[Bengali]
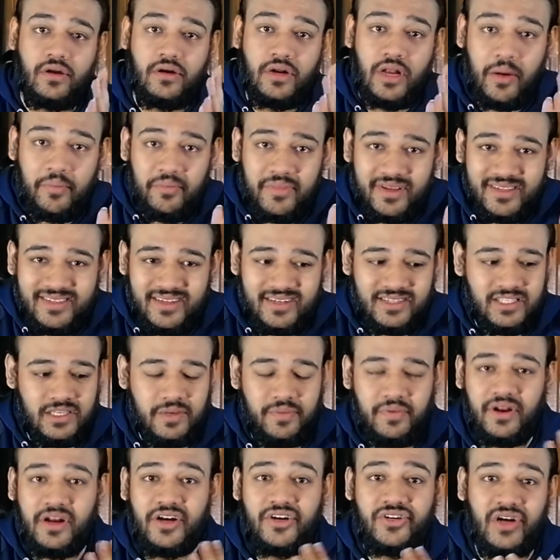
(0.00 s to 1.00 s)
নামনেস আসতে
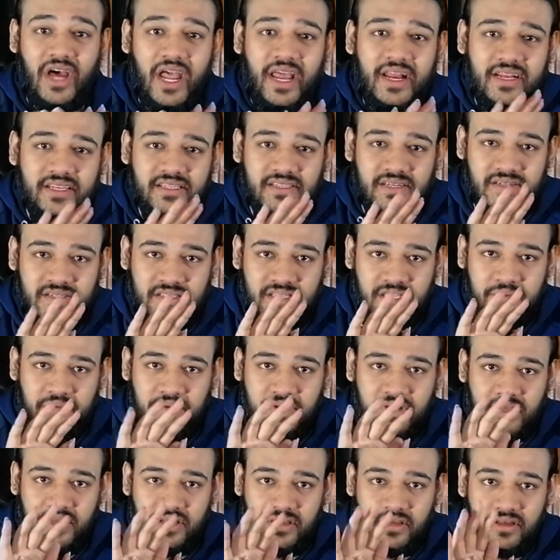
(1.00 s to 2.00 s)
পারে ড্রাইনেস আসতে
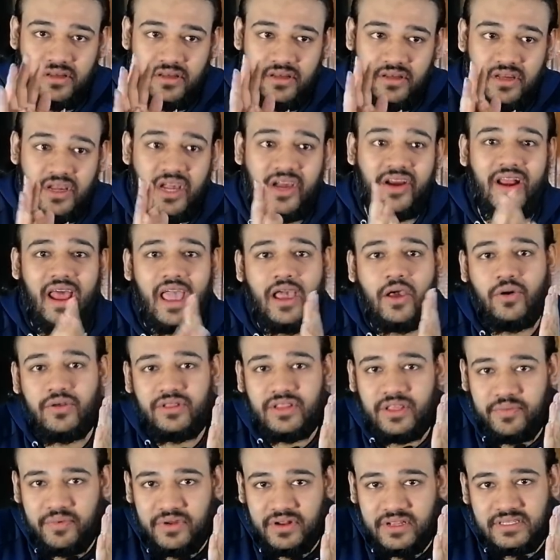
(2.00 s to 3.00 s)
পারে ক্র্যাক
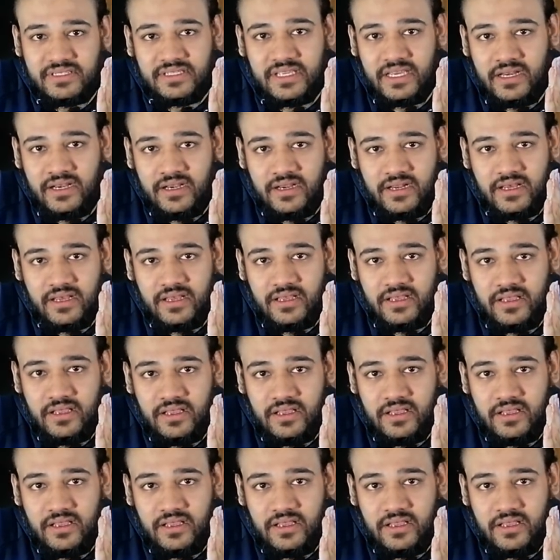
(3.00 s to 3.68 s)
হতে পারে স্কিনটা